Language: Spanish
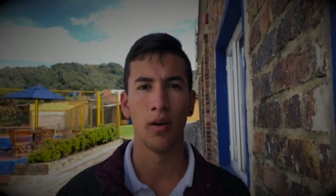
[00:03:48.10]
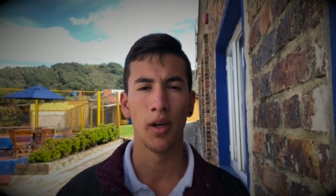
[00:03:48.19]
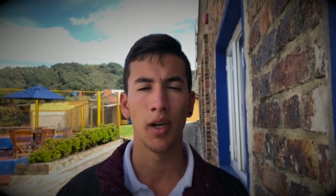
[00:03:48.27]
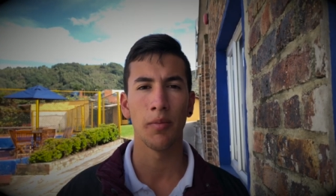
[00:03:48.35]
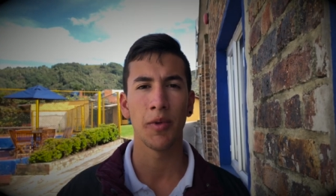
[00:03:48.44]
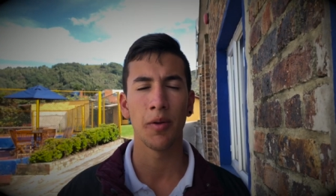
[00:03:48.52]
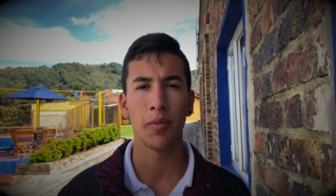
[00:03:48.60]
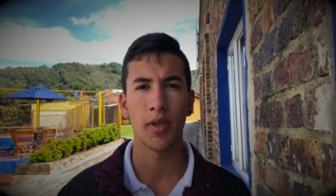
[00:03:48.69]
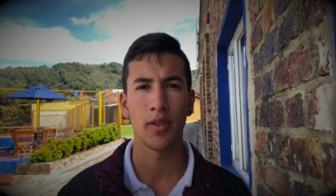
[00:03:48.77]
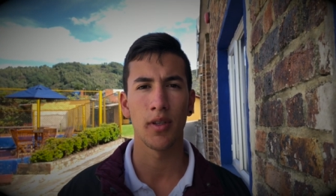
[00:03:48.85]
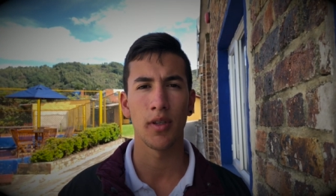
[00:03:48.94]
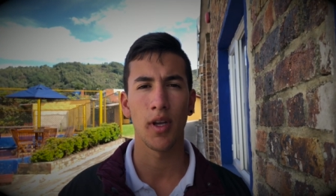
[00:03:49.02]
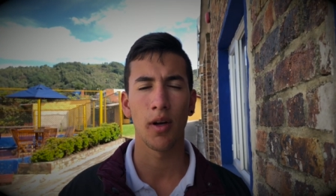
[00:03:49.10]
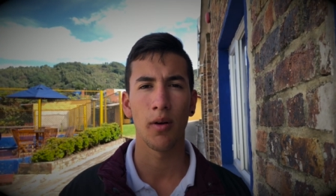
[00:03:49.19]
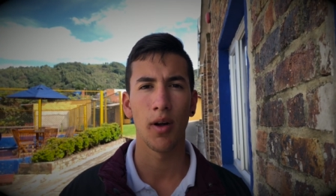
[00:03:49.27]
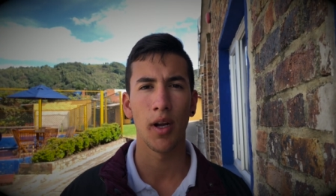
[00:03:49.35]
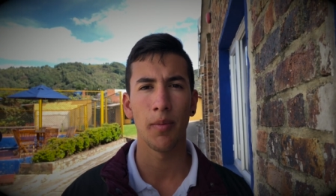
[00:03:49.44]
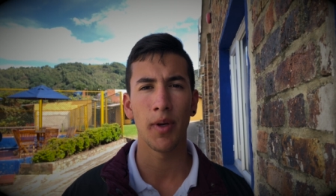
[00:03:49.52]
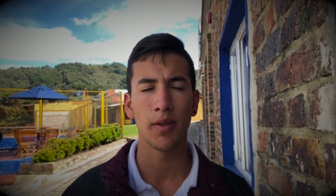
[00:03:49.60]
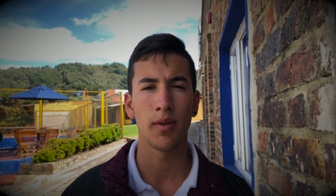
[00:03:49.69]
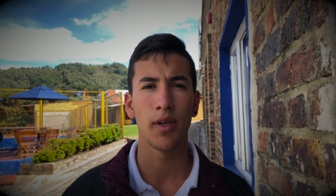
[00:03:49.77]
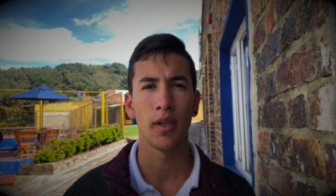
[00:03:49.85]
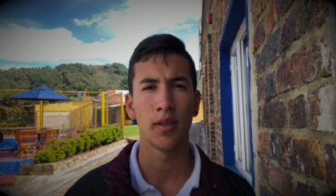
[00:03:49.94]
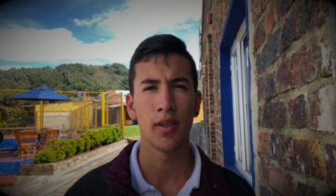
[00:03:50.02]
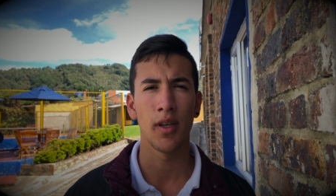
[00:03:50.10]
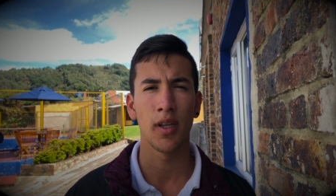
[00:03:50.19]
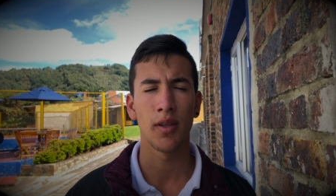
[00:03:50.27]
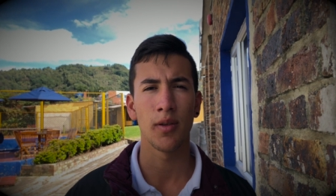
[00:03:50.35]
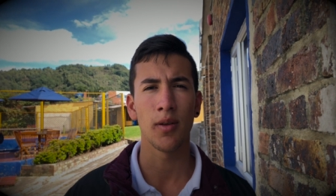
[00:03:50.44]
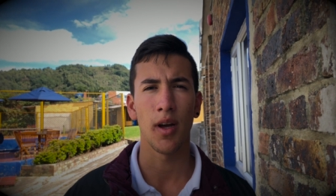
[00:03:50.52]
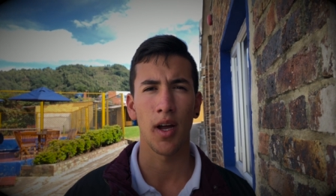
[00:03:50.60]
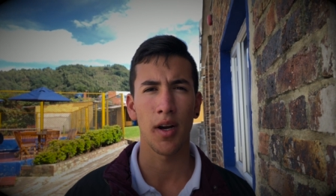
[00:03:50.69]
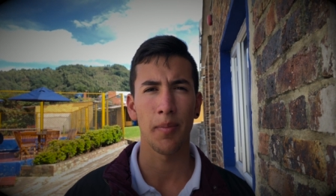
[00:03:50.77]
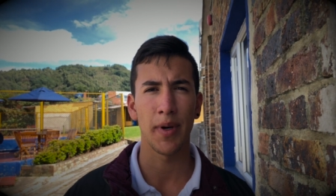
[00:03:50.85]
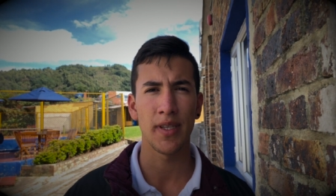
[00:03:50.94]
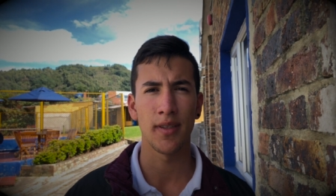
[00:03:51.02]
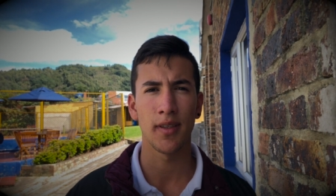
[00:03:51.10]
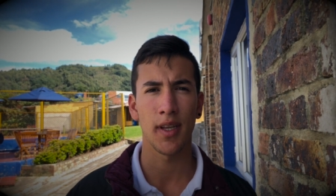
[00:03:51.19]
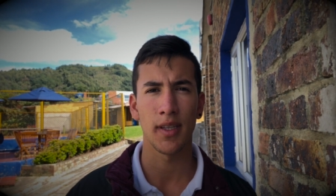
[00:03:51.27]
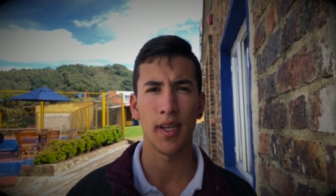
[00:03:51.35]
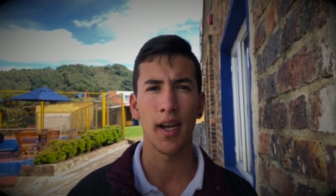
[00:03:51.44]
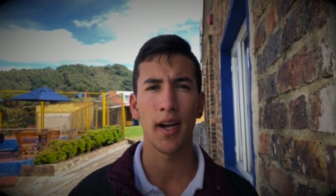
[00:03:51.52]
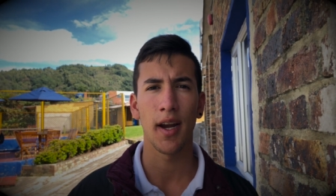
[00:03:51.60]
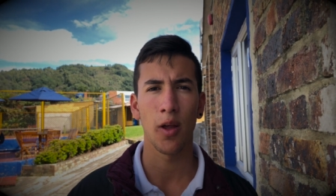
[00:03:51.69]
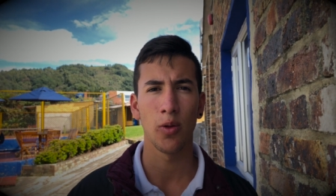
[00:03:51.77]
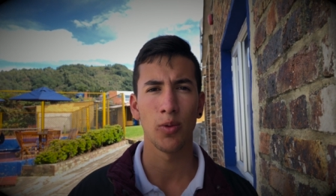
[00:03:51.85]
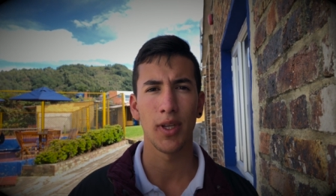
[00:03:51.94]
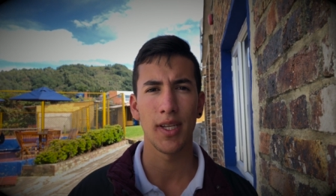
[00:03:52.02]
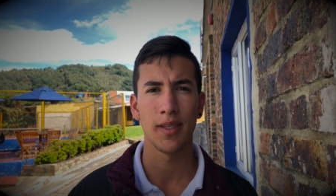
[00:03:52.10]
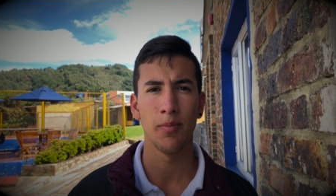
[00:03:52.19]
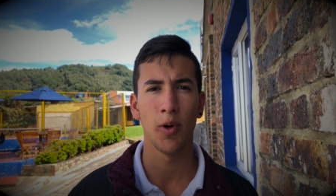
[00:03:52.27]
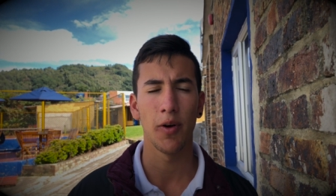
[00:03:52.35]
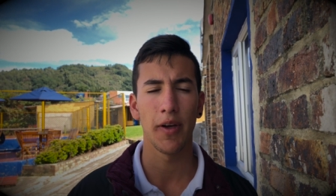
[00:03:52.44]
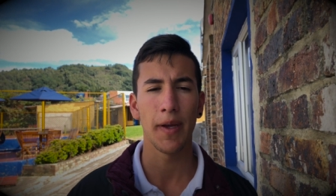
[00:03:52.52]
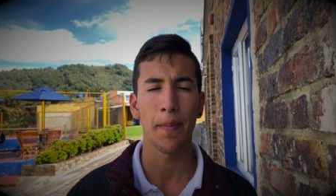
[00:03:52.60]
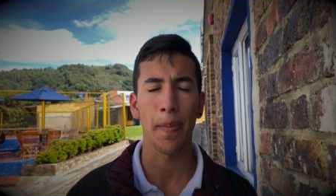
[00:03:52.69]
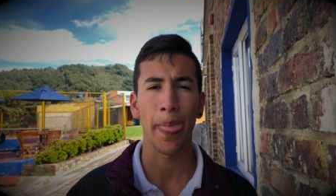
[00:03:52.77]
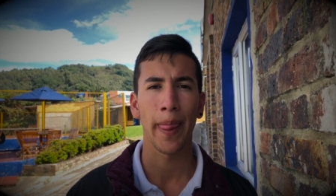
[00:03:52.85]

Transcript: Hola, mi nombre es Santiago Alba, soy candidato a representante del grado 11 B